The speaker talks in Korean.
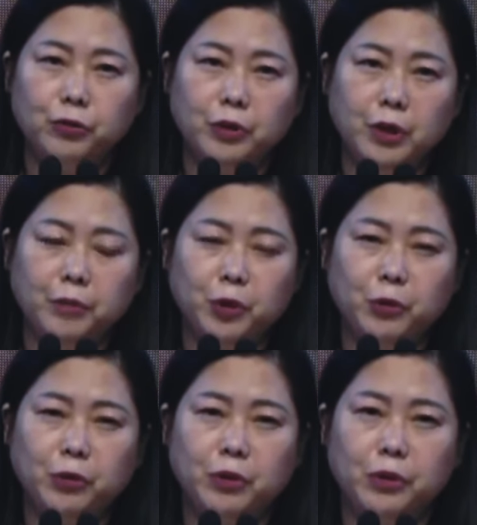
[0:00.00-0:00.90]
주님,
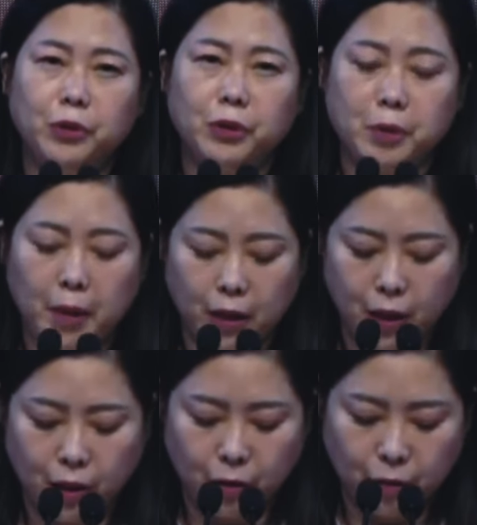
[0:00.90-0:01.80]
저도 그런 적이
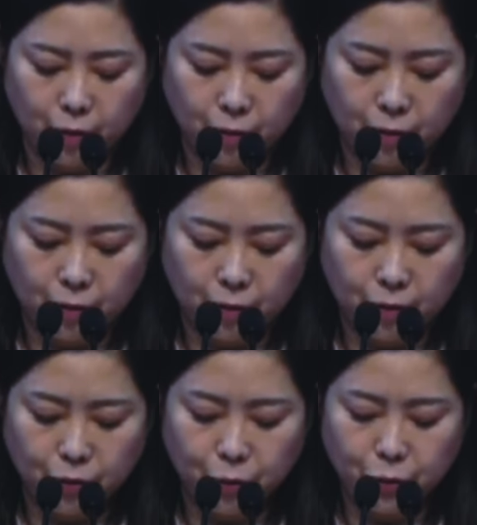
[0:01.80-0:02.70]
많아요.
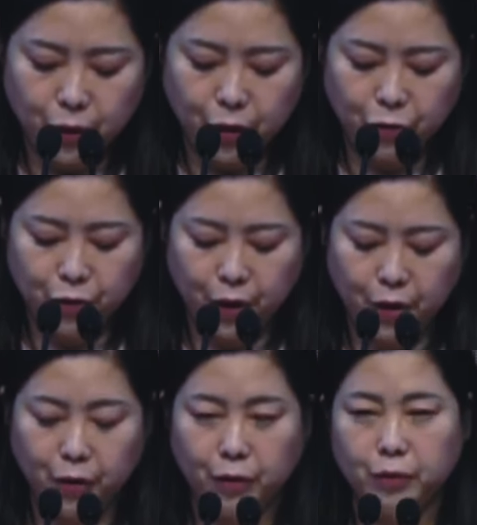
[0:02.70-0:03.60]
용서해
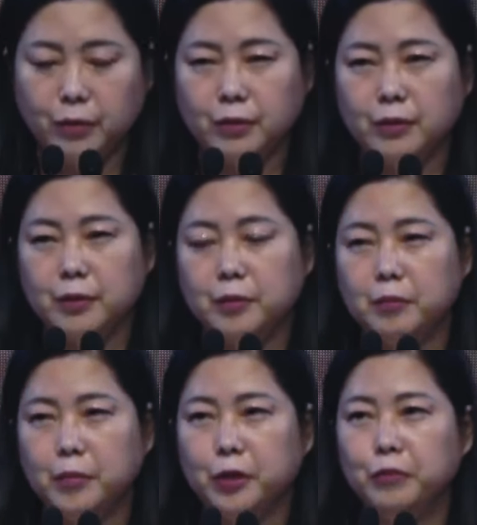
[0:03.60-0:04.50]
주세요.
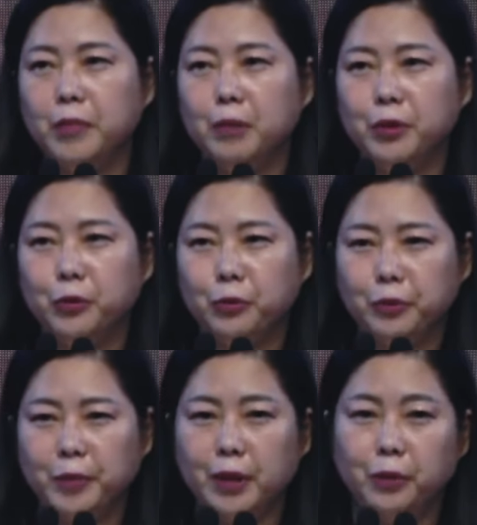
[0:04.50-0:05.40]
미운 마음이
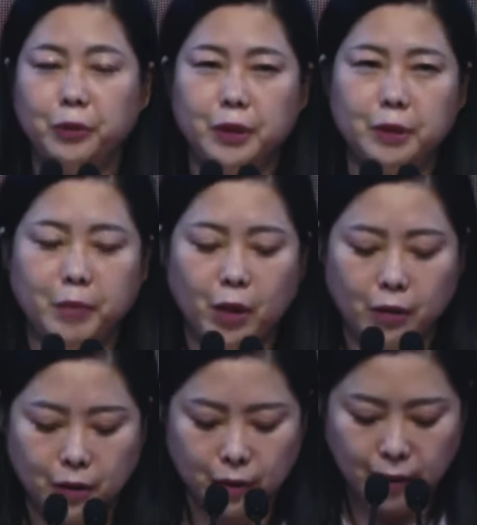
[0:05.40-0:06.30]
조금이라도
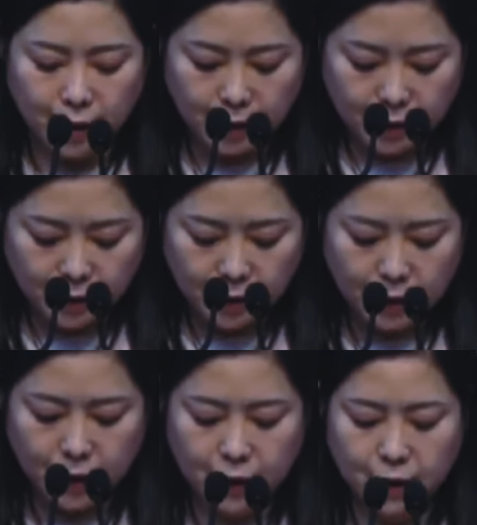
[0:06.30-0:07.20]
있으면
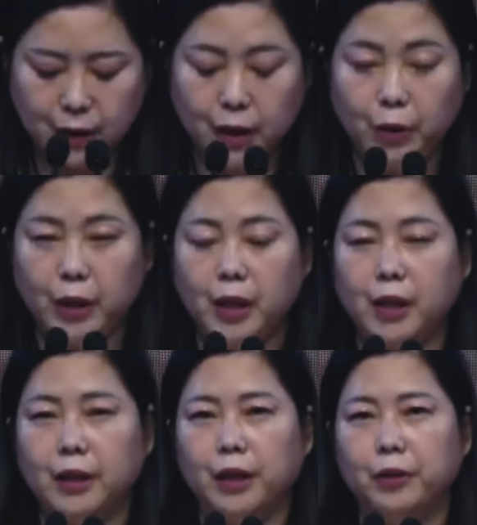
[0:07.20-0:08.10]
즉시 즉시
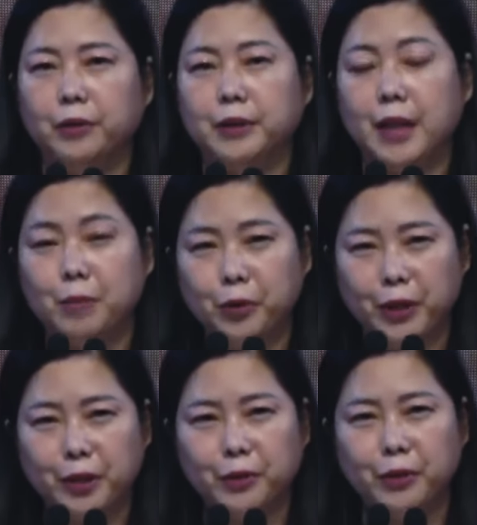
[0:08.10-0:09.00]
회개할게요.
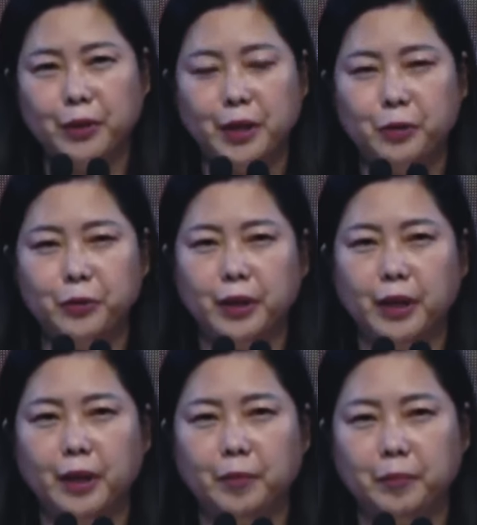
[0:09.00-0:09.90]
잘못했어요,
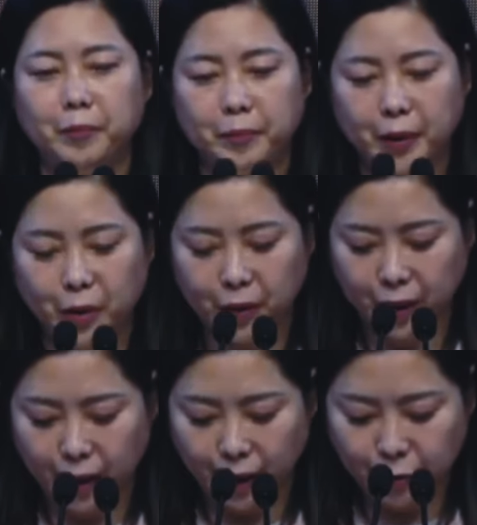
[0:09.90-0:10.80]
예수님.
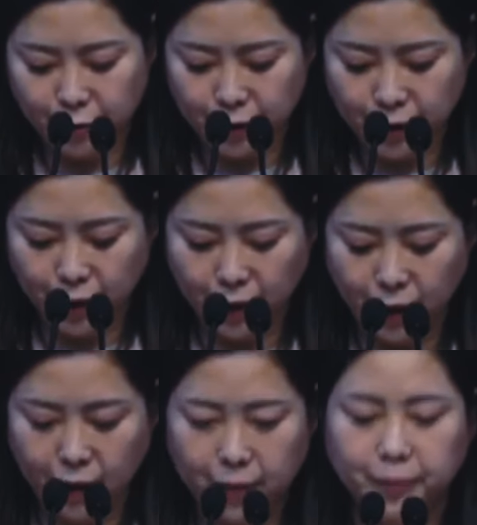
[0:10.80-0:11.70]
이렇게
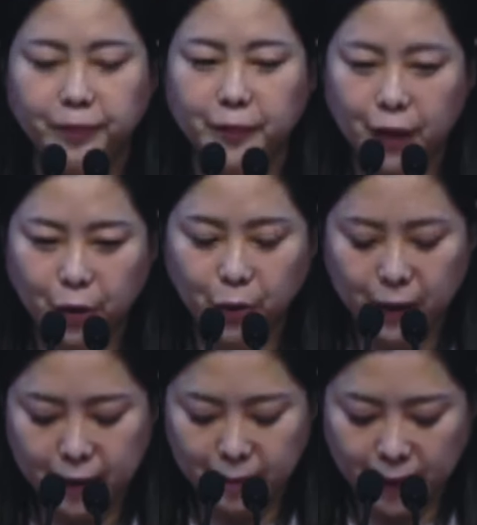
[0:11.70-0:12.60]
주님께
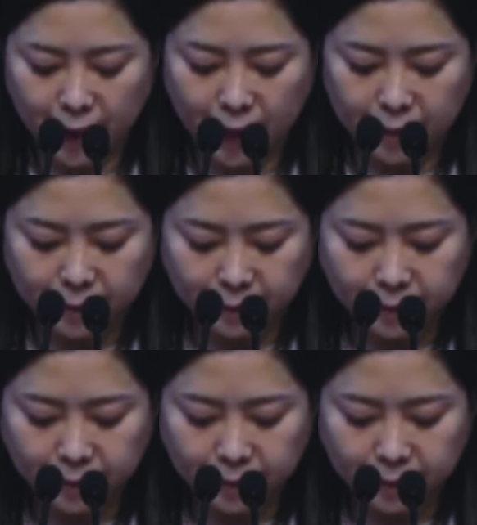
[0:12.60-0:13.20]
기도했습니다.